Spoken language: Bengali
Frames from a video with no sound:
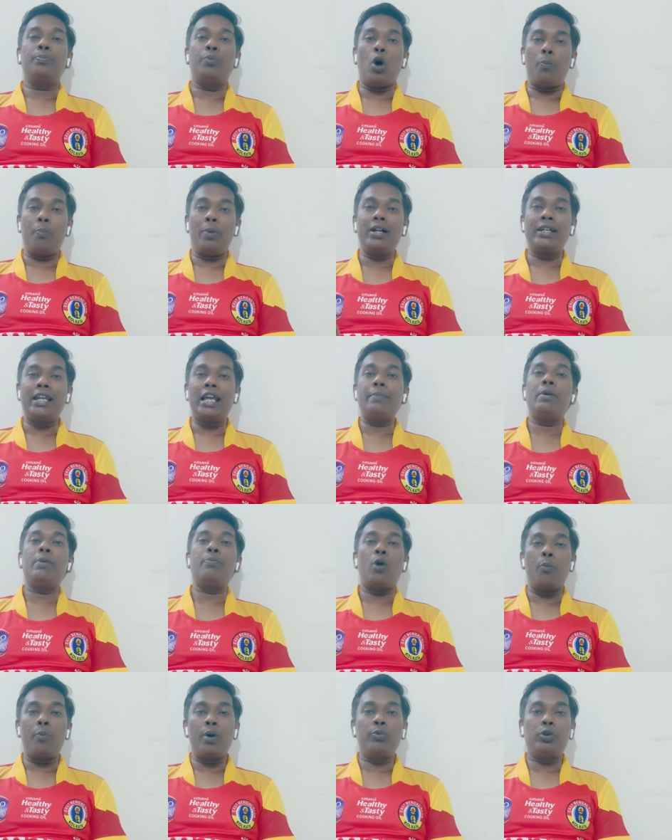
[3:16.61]
প্রপার টাইমে
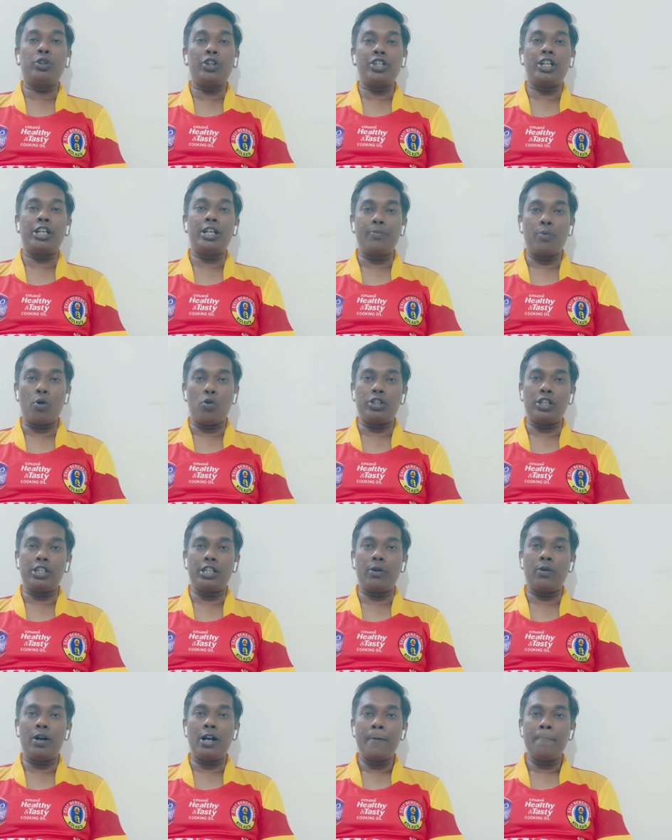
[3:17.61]
প্রপার পজিশনে পৌঁছে
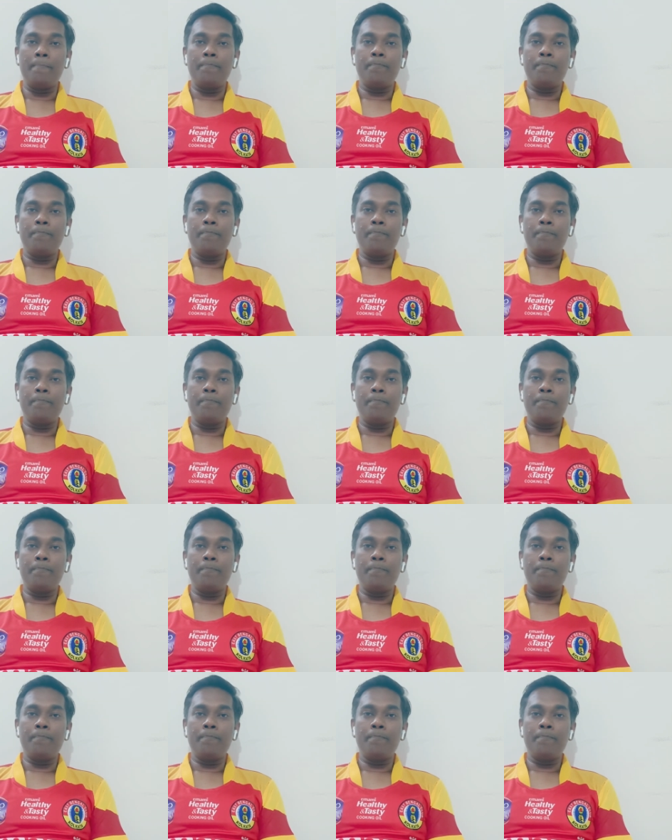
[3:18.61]
যাওয়া